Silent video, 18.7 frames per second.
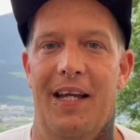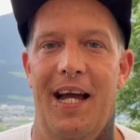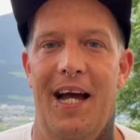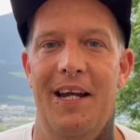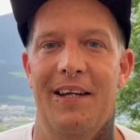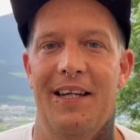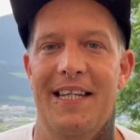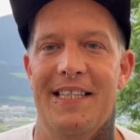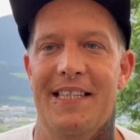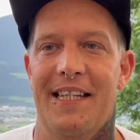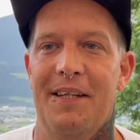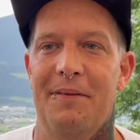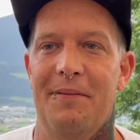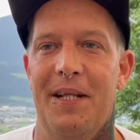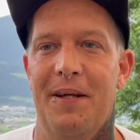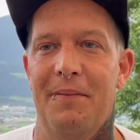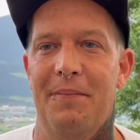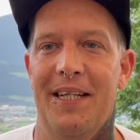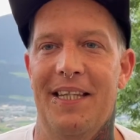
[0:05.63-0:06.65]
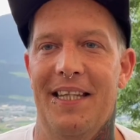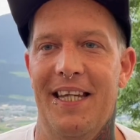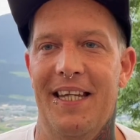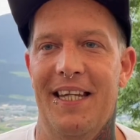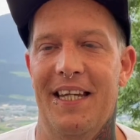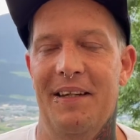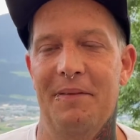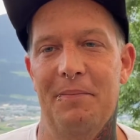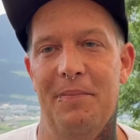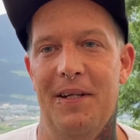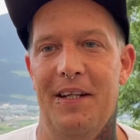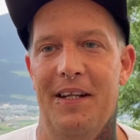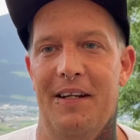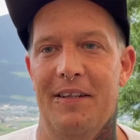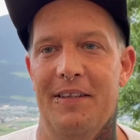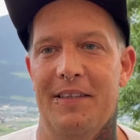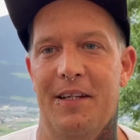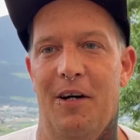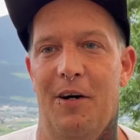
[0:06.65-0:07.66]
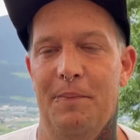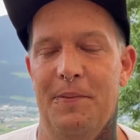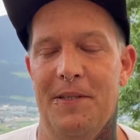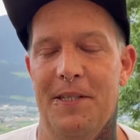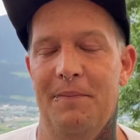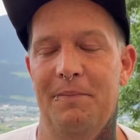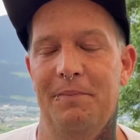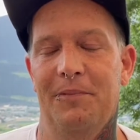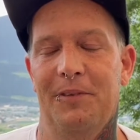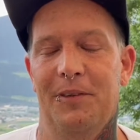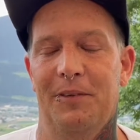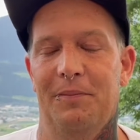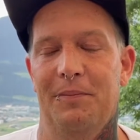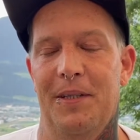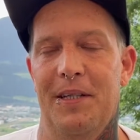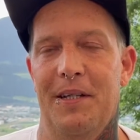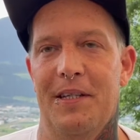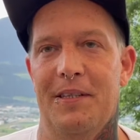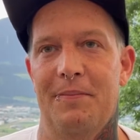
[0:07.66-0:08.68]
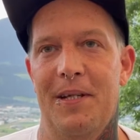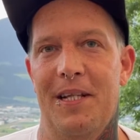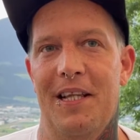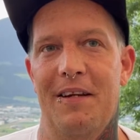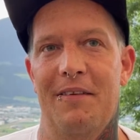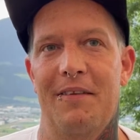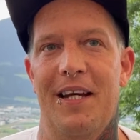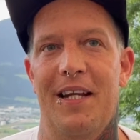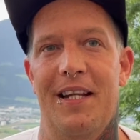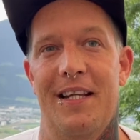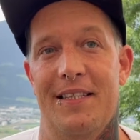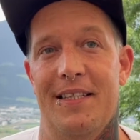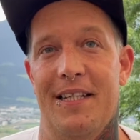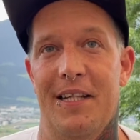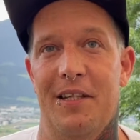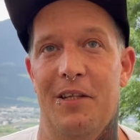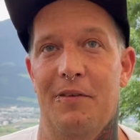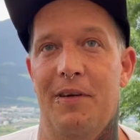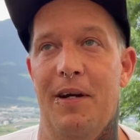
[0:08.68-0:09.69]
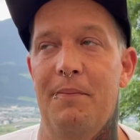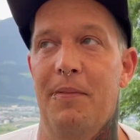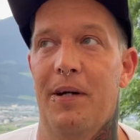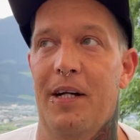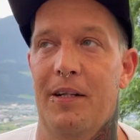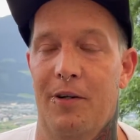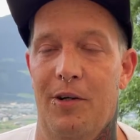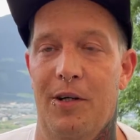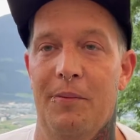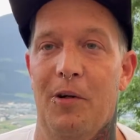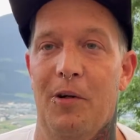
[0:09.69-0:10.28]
Hallo, grüß euch, ich bin der Patrick, bin aus Absam und bin jetzt mittlerweile seit November da im